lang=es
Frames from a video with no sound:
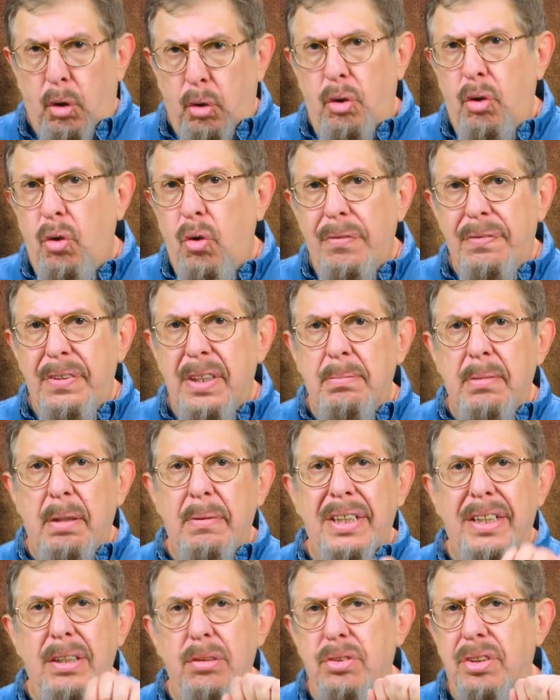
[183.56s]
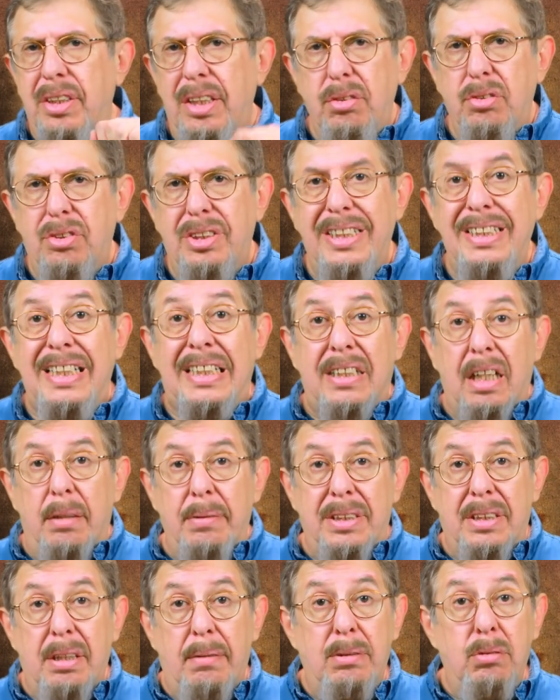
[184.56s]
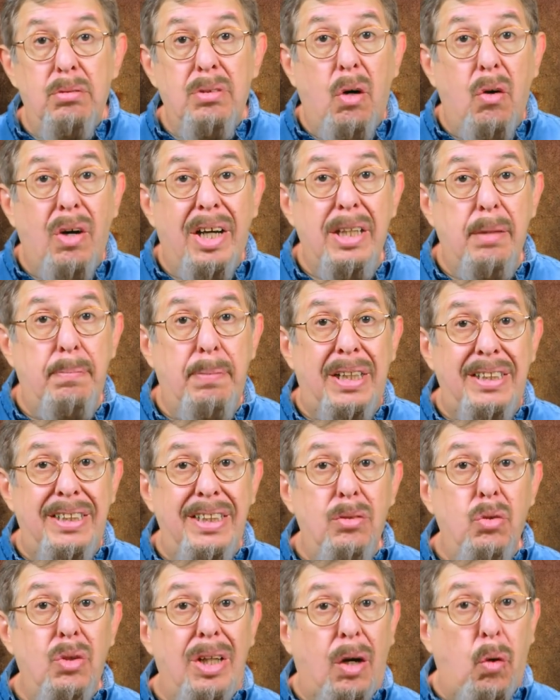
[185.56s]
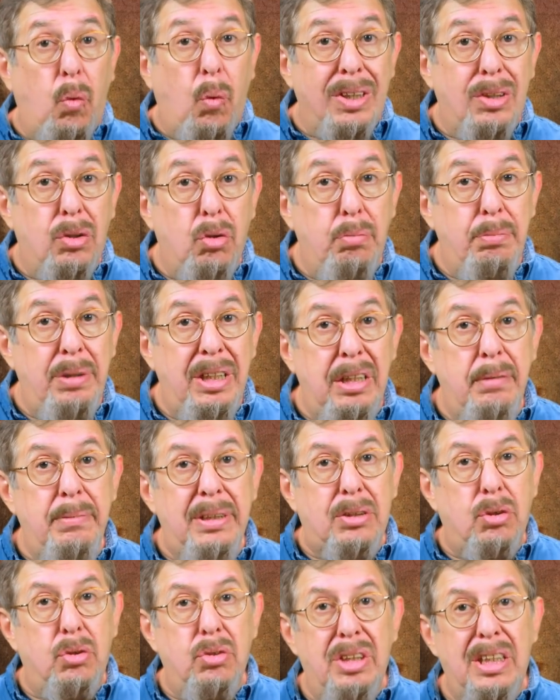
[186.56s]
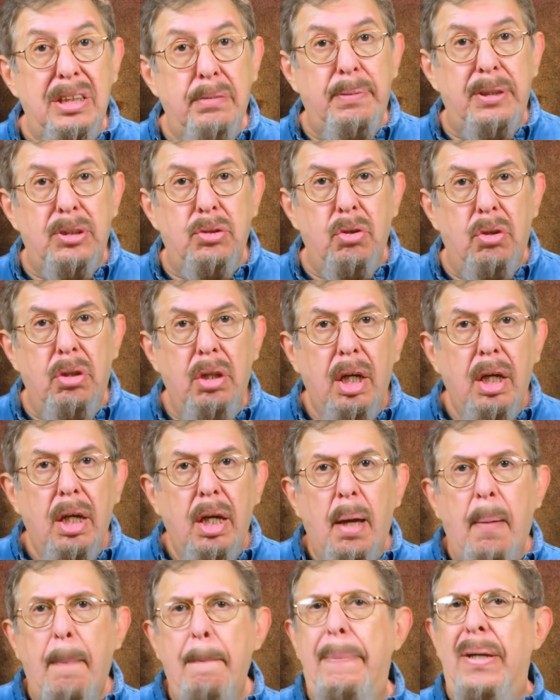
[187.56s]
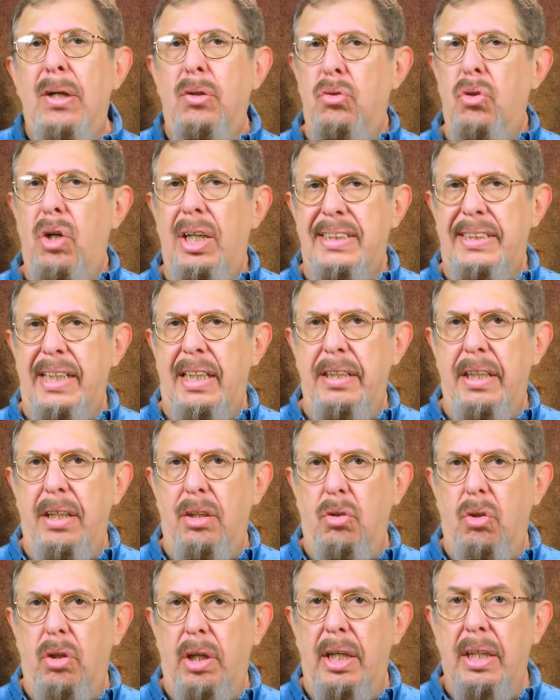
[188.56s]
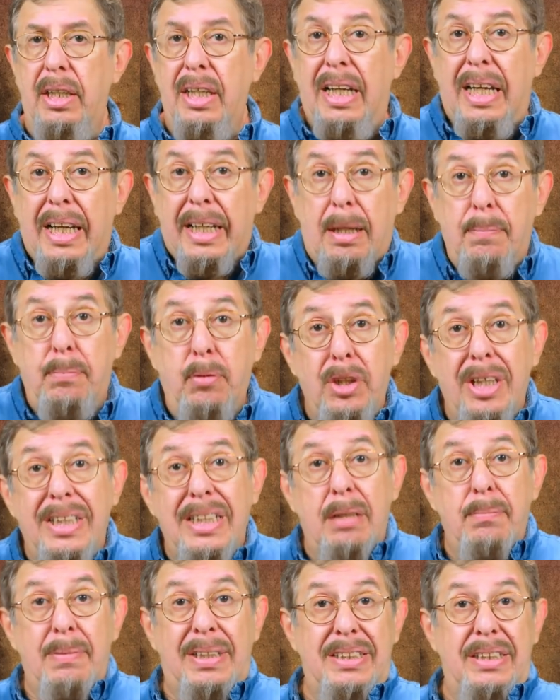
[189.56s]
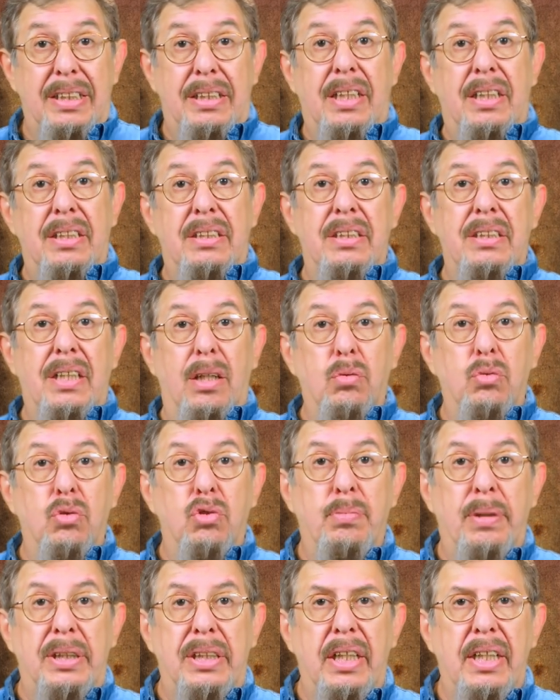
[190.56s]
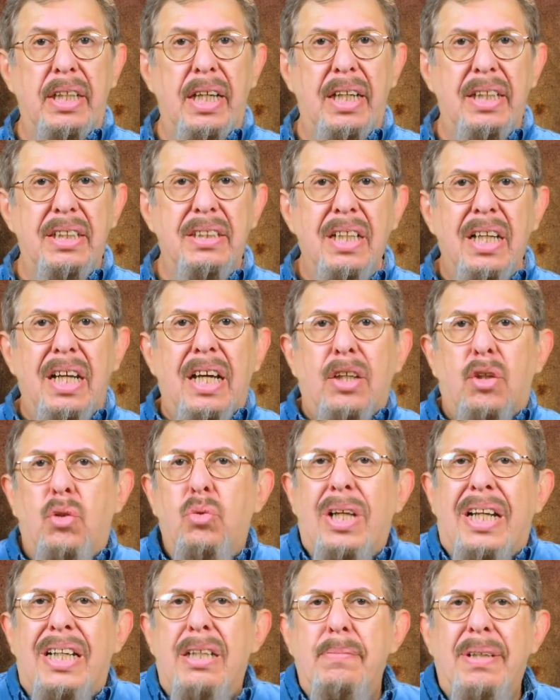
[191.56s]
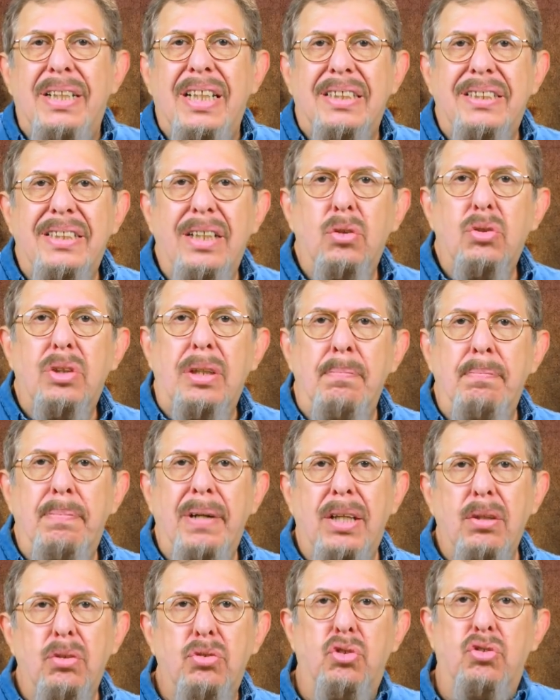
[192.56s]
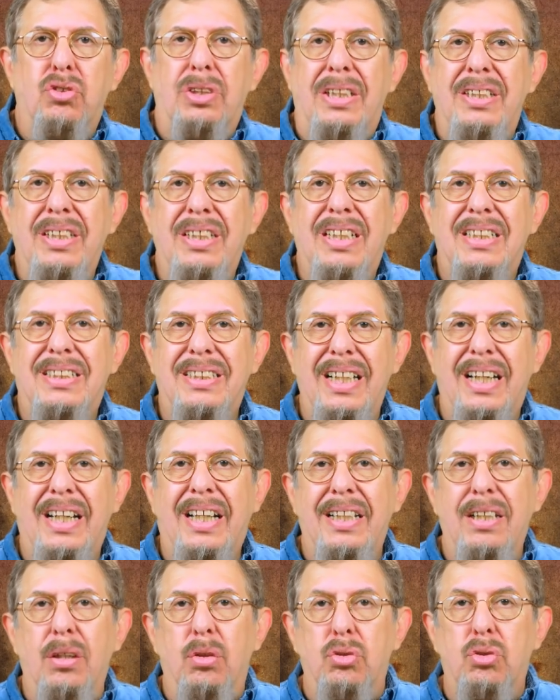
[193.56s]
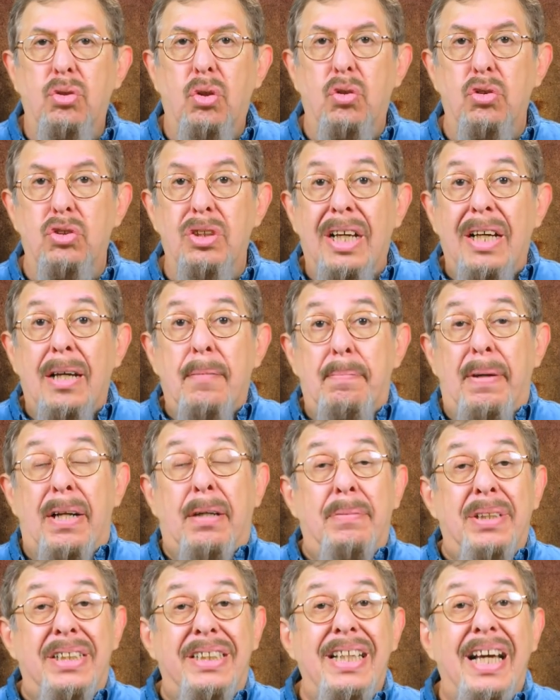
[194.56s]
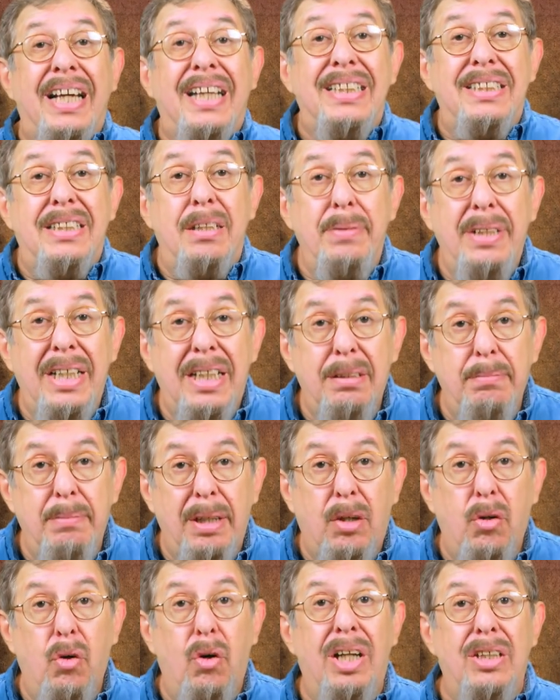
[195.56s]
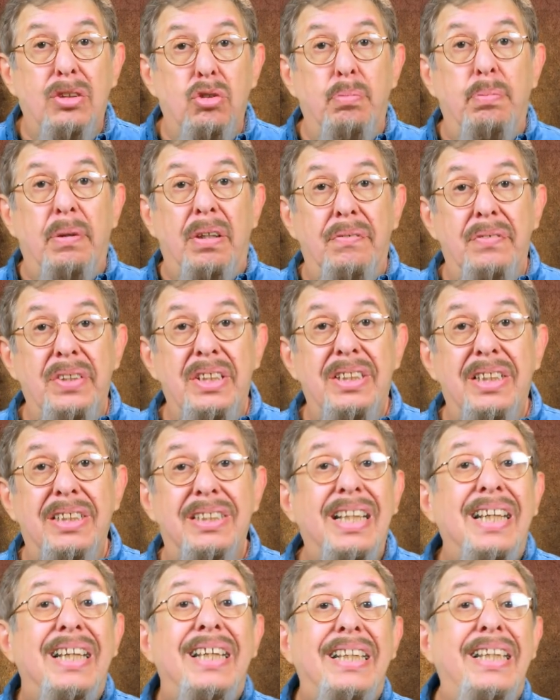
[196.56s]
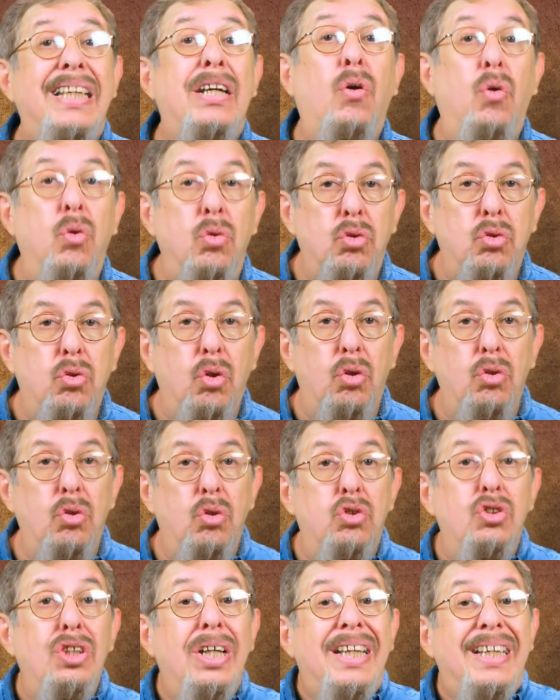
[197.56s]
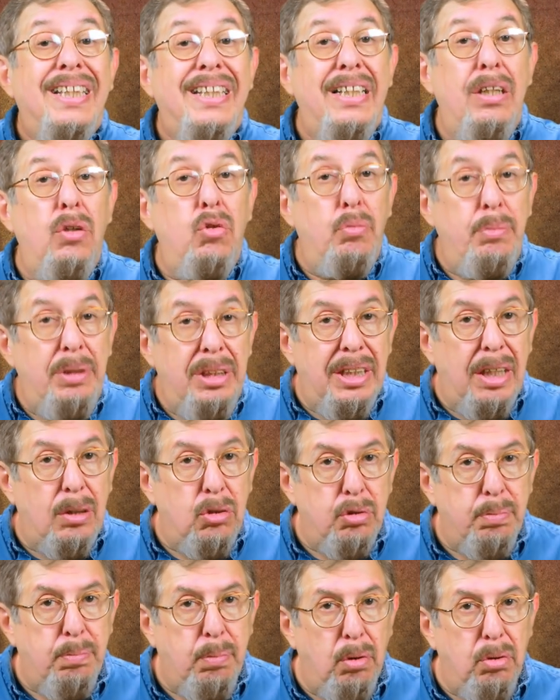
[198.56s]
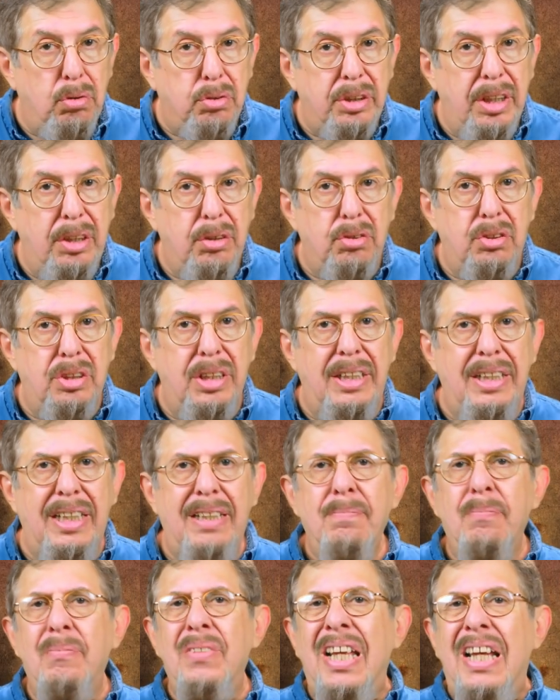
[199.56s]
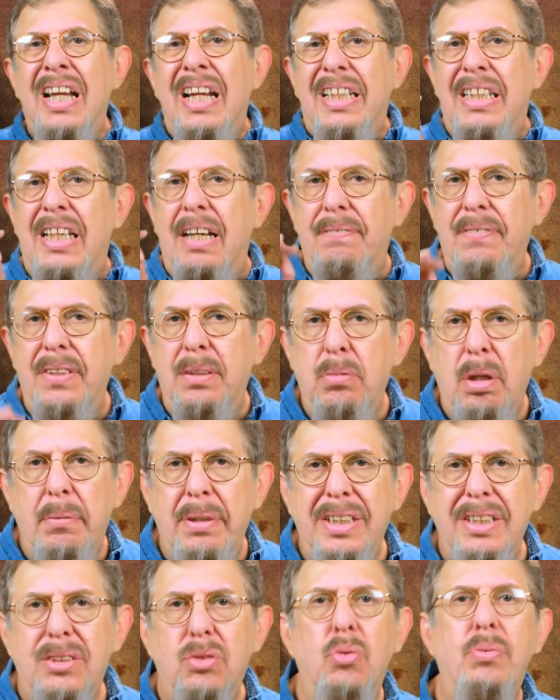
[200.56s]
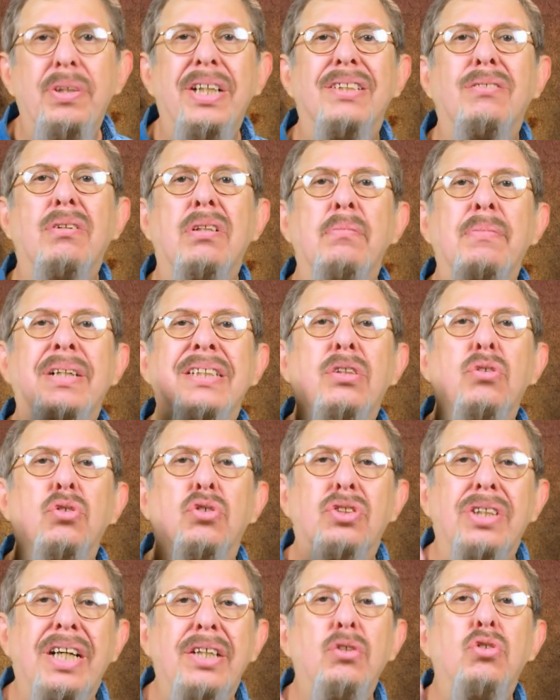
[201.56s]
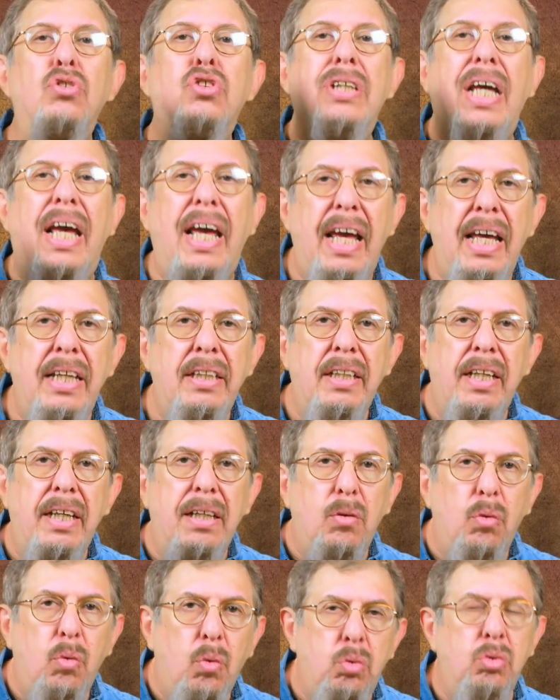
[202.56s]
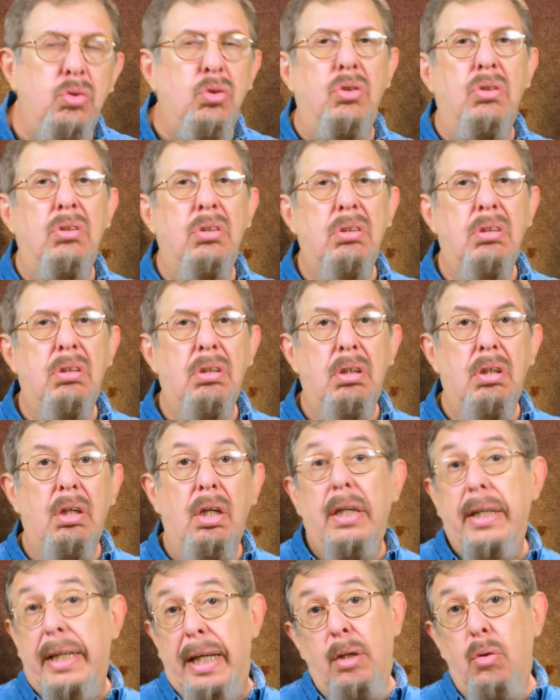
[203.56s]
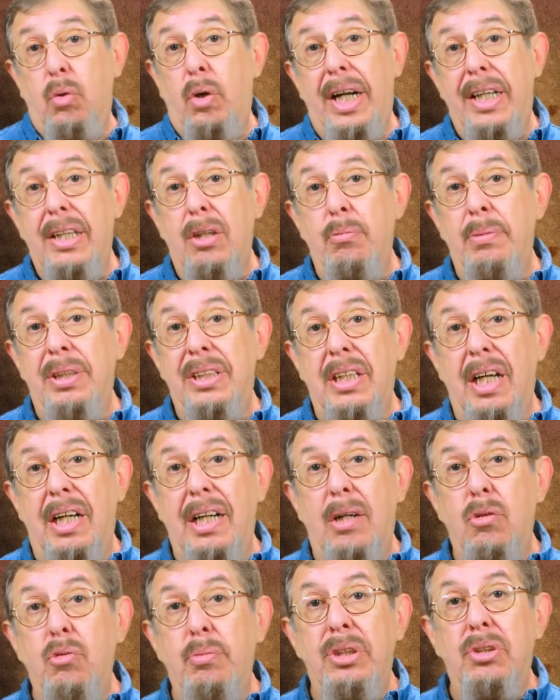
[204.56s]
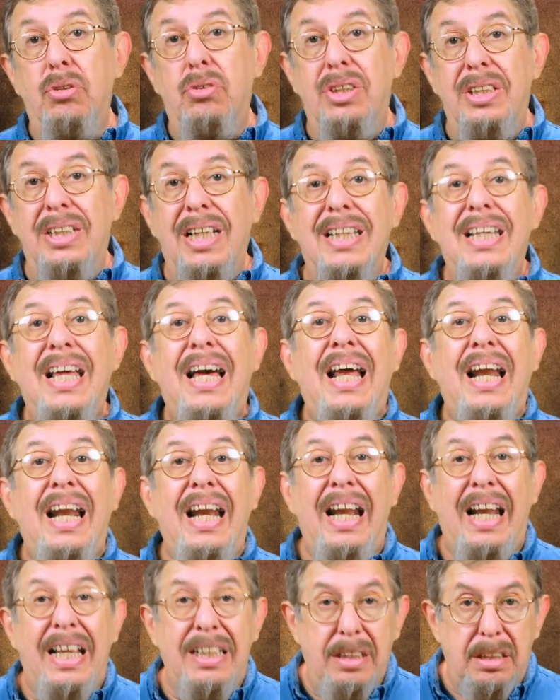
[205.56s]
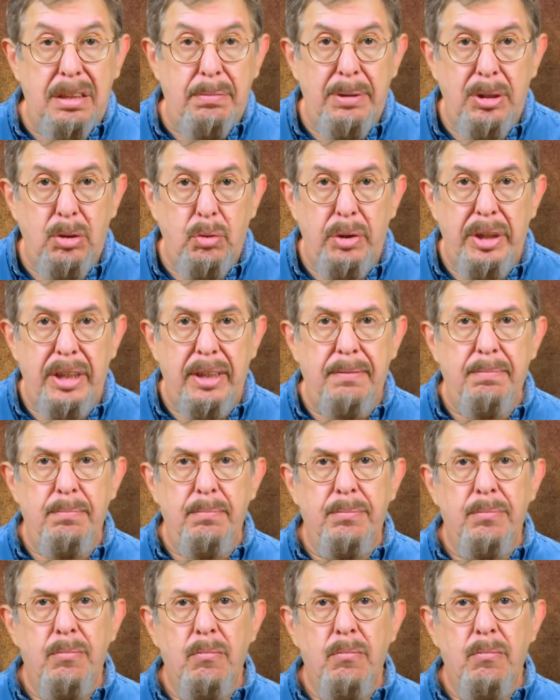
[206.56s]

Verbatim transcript: Blonlow afirmaba que los rayos N atravesaban una hoja de platino de 4 milímetros de espesor pero no la sal de roca, que podían almacenarse en algunos materiales, que una lima de acero templado sostenida cerca de los ojos permitía que se vieran mejor las superficies y contornos iluminados por los rayos N, y afirmó haber descubierto además los rayos N1, que en lugar de aumentar la luminosidad, la disminuían.